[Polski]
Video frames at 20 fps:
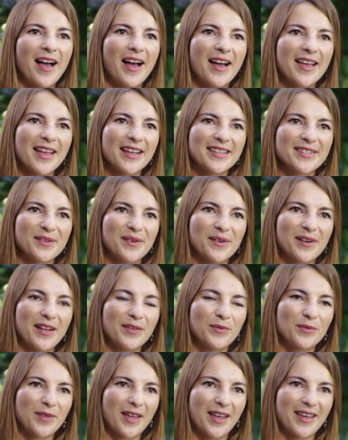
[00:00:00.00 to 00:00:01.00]
a ja
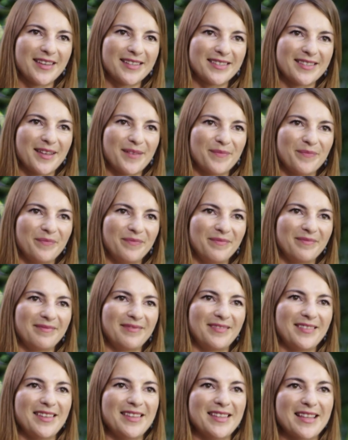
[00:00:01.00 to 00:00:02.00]
ciągle tutaj jestem
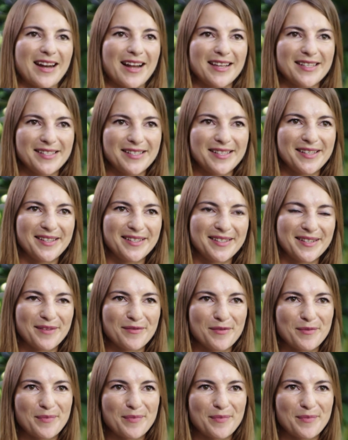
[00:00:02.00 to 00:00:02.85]
i na razie się nigdzie nie